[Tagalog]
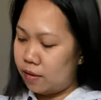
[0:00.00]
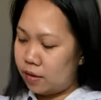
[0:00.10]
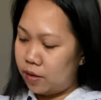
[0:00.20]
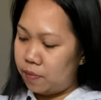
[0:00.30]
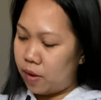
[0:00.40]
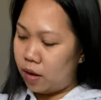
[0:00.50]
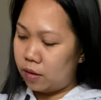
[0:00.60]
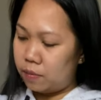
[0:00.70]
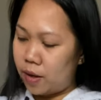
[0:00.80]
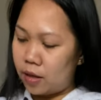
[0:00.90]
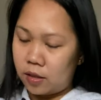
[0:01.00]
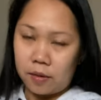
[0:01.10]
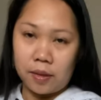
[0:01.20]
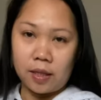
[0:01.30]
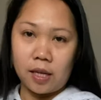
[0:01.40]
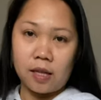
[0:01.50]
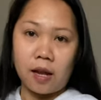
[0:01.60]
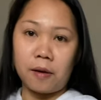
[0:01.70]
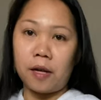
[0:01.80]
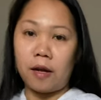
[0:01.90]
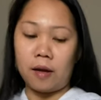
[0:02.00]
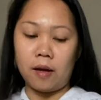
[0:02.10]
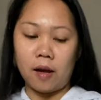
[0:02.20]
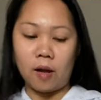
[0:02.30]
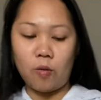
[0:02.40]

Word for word: Kasi pangit-pangit naman tingnan na ang